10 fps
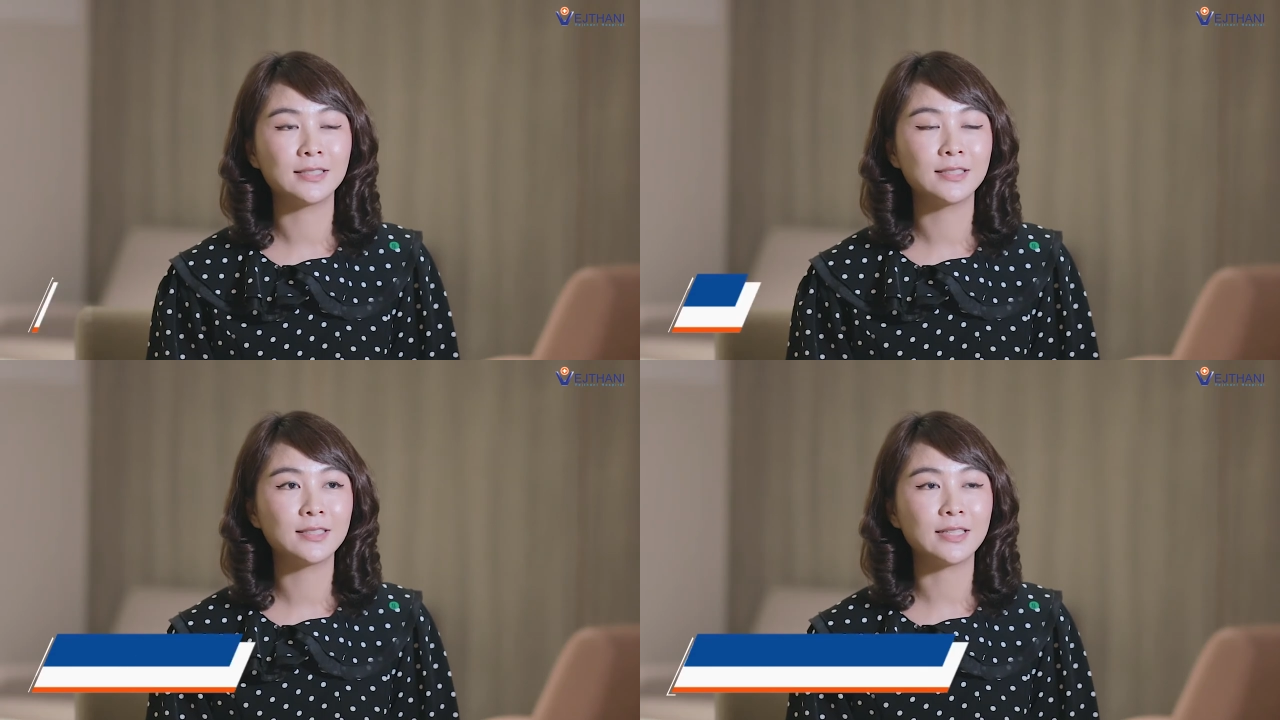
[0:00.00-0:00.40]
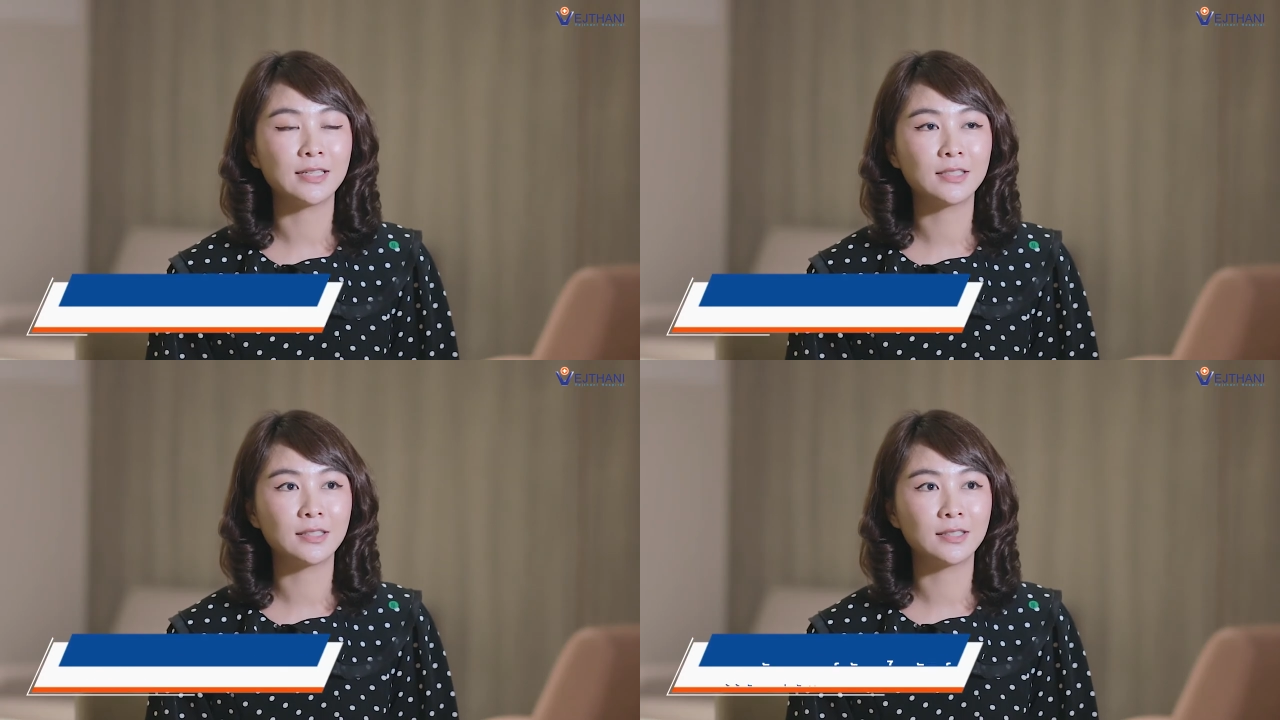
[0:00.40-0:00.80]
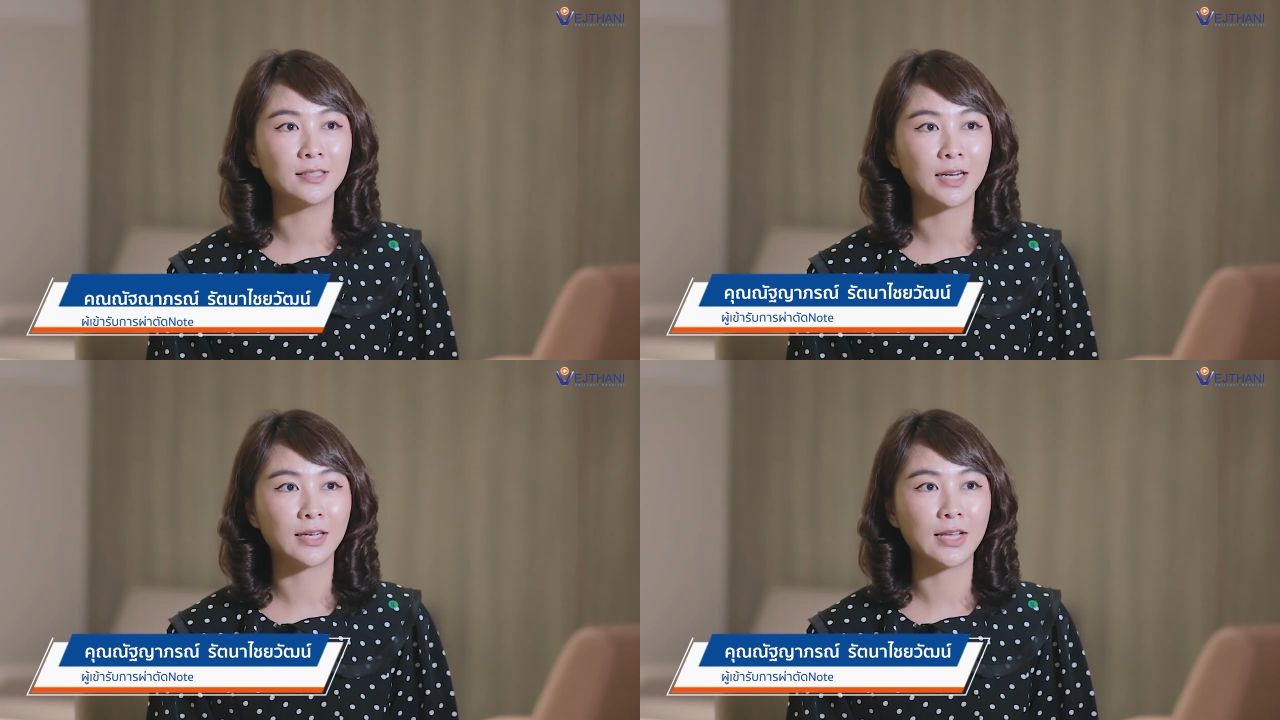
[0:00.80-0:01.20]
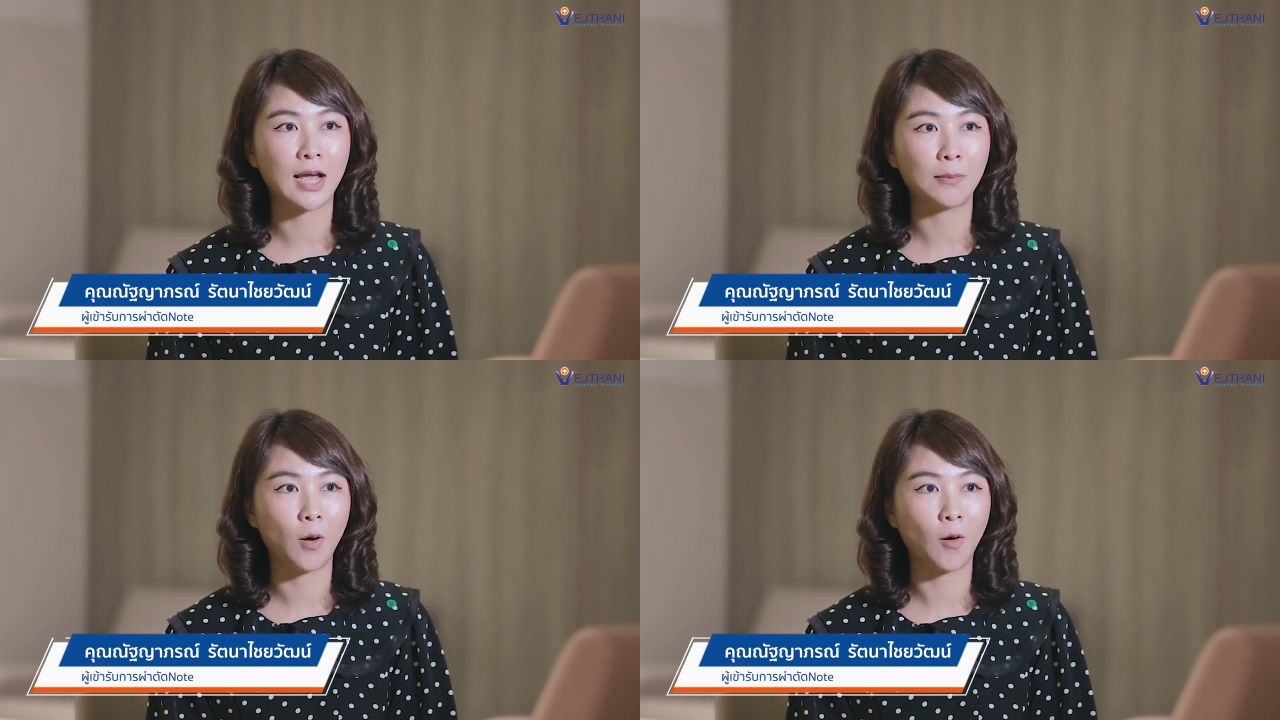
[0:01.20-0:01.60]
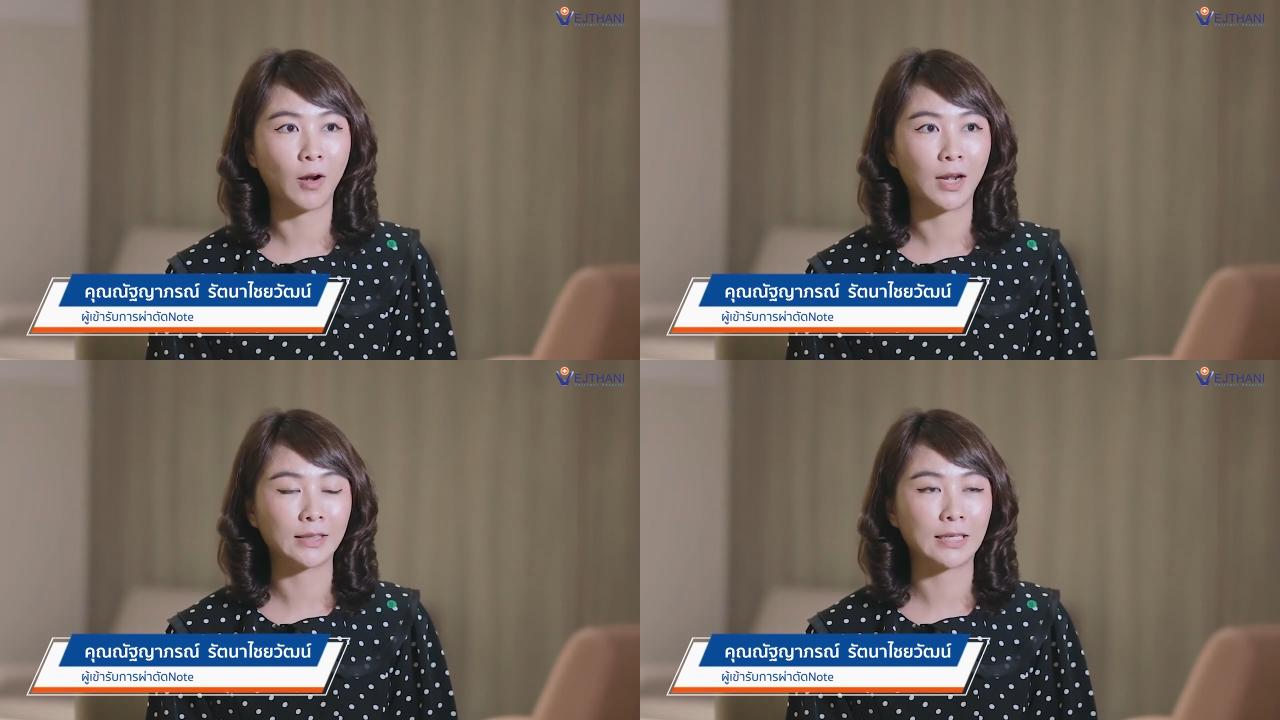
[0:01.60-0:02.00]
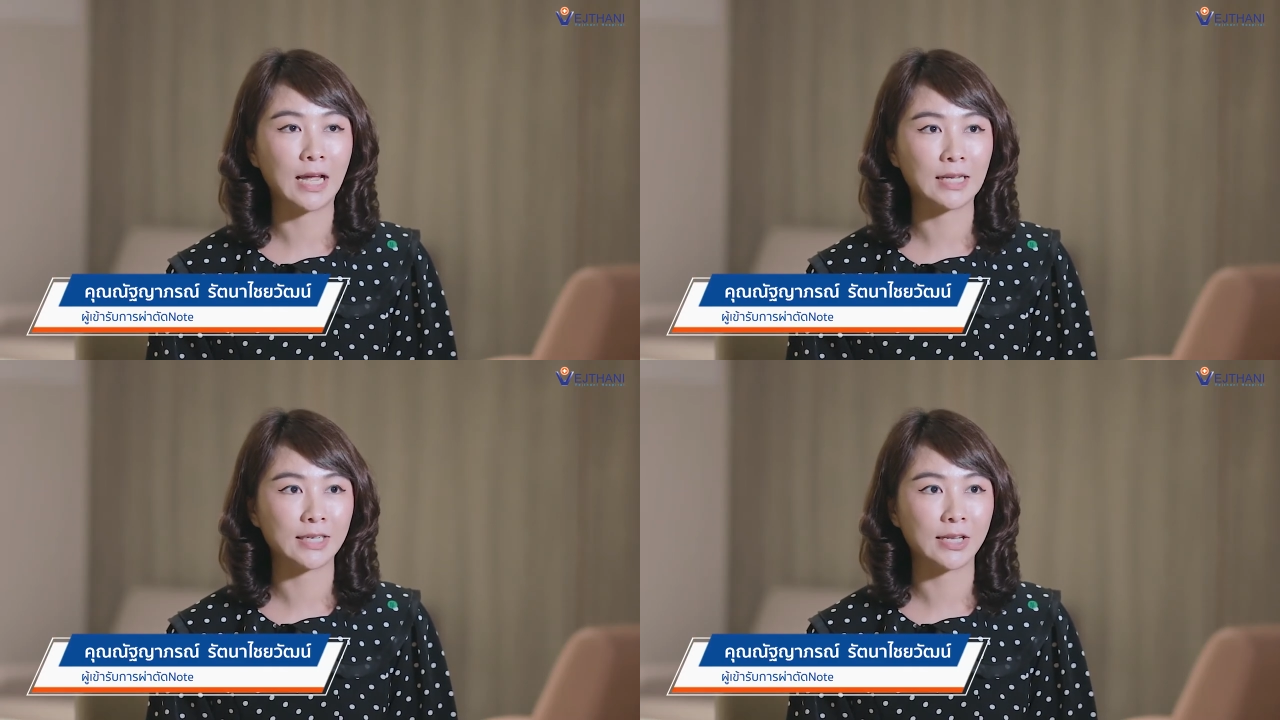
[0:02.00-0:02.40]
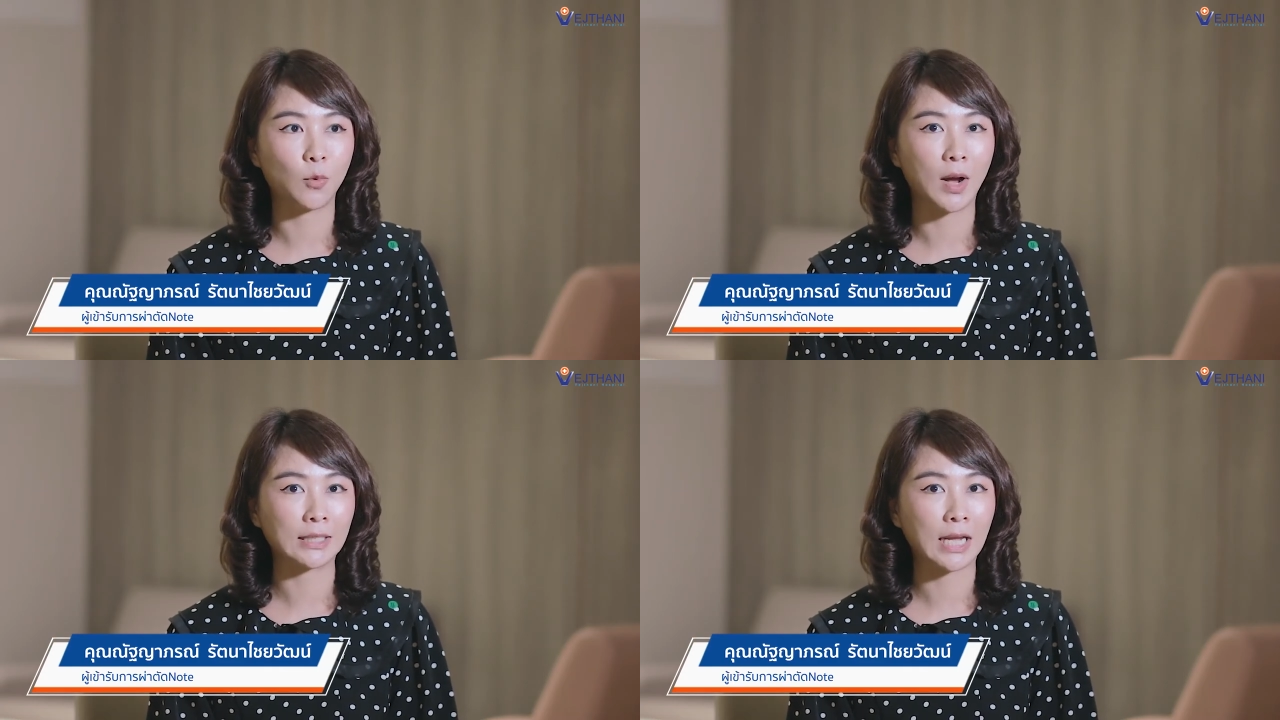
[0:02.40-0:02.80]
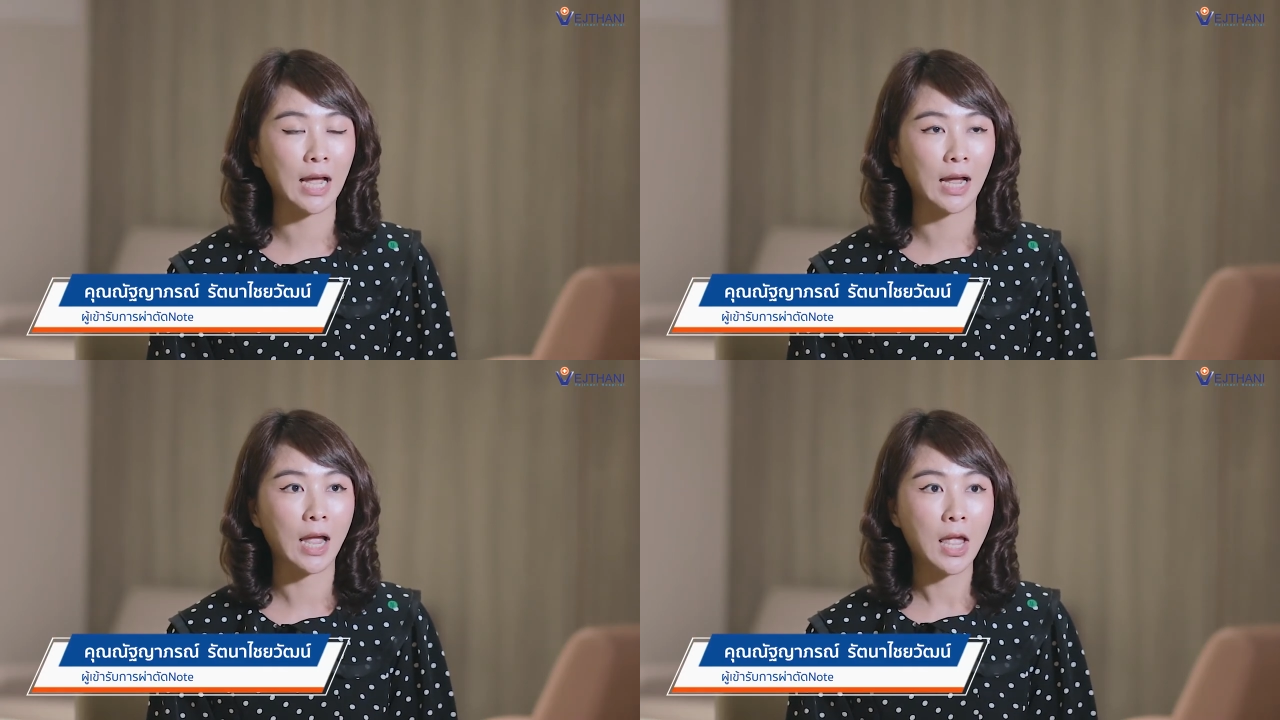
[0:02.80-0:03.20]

ชื่อจริงชื่อนัทยาพรรัตนาชัยวัฒน์ค่ะ